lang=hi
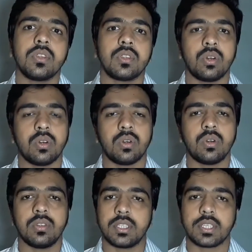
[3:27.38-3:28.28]
तो
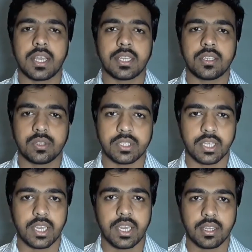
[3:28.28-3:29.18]
क्या कहते हैं उसे
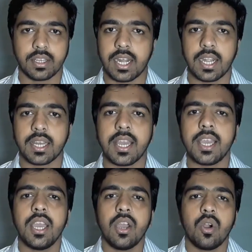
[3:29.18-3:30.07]
कि कार्ड लगाएं
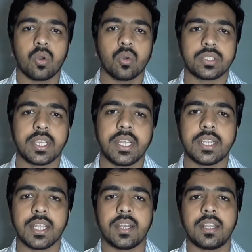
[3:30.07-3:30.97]
और उसे
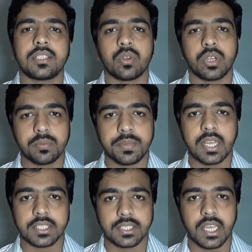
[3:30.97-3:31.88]
इंटरनल स्टोरेज
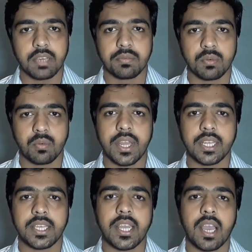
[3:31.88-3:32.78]
बना सकते हैं अपने मोबाइल
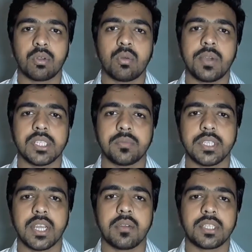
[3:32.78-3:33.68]
के नहीं आपको मोबाइल
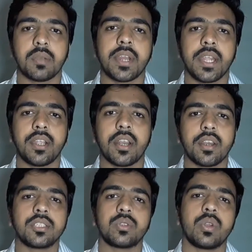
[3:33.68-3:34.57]
समझेगा कि अच्छा मेरा
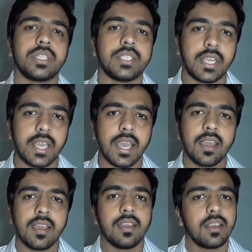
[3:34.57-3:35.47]
इंटरनल स्टोरेज ये है
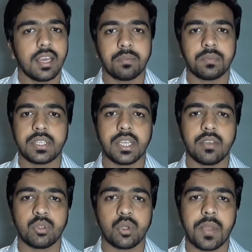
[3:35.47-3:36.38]
अब से
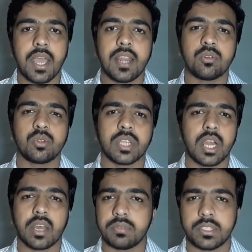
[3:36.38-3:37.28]
जो पहले जो
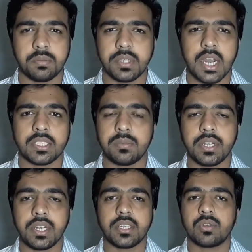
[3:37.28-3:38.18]
चार जी बी आठ जी बी
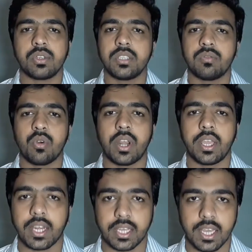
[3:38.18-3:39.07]
इंटरनल स्टोरेज थी वो
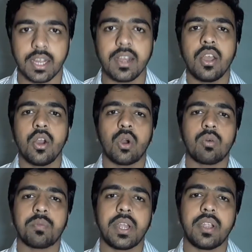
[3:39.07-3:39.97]
नहीं रखेगा और
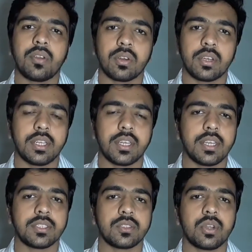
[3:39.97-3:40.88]
वो अपने
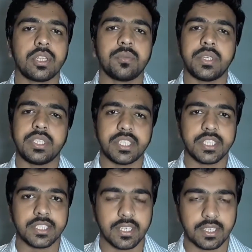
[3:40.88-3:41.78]
इंटरनल स्टोरेज भी
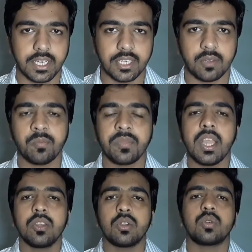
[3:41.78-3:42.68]
चेंज कर देगा
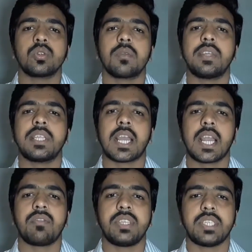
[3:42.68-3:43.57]
तो फिर उसके बाद एक
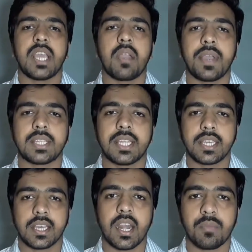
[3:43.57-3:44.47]
अगला फीचर यहाँ पे आता है
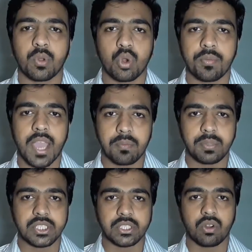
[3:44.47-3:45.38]
कि अगर आपने कोई भी ऐप
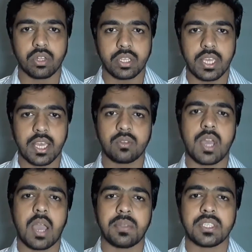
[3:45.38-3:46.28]
इंस्टॉल की है तो
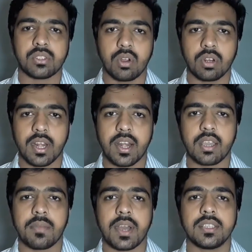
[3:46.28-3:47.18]
ऐप इंस्टॉल करने
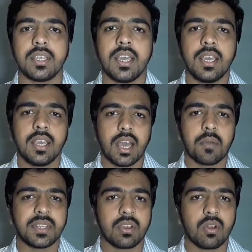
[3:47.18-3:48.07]
के बाद
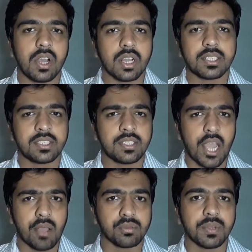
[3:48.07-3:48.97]
आपने देखा होगा कि
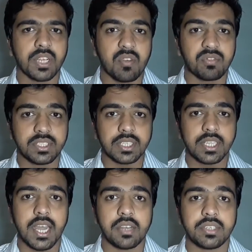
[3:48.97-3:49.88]
ऐप्स में काफ़ी ज़्यादा
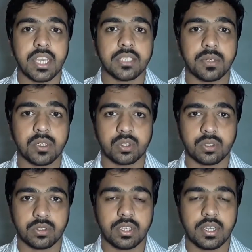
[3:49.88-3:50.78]
एडवर्टाइजमेंट
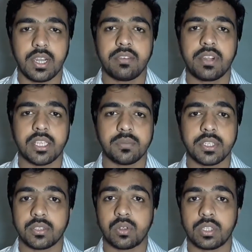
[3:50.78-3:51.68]

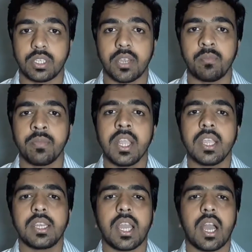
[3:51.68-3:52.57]
एडवर्टाइजमेंट्स होती हैं
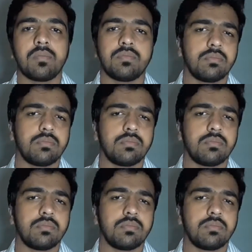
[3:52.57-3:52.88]
यानी आप